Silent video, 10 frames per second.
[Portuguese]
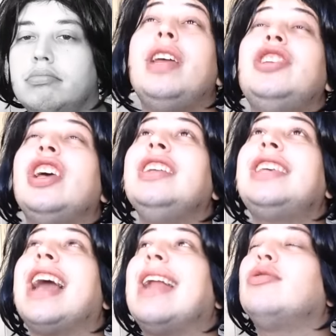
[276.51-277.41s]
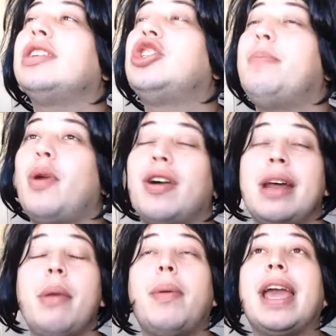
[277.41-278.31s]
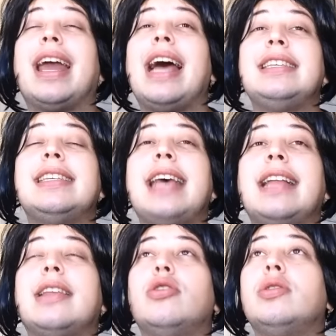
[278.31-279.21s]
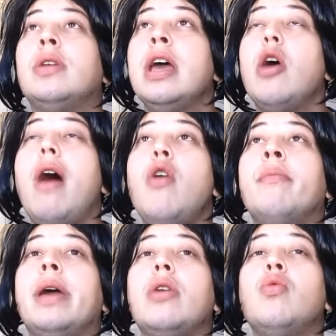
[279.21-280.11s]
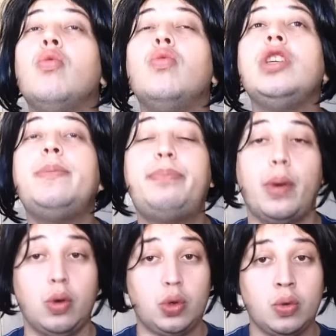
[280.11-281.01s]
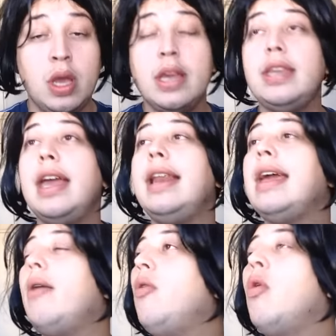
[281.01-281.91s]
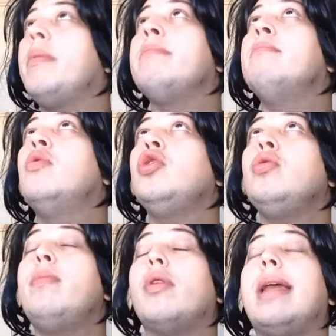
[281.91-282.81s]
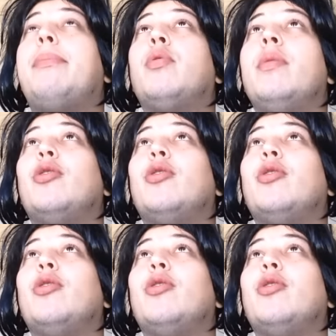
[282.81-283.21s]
eu deixei de ser garota de programa porque, graças a Deus, eu arrumei um, um esposo. E ele é um homem muito bom, ele é